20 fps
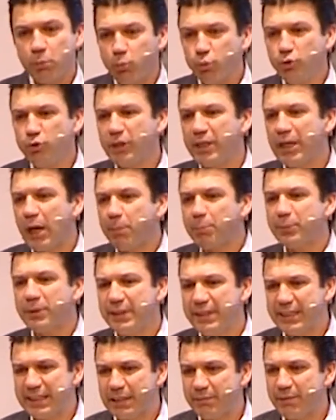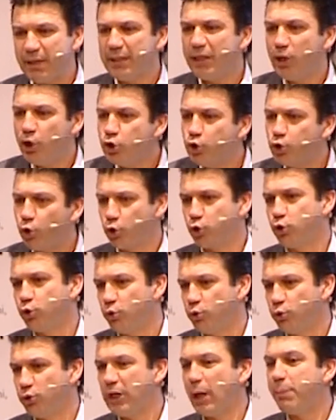Bunları yaptığınız zaman coşku olur.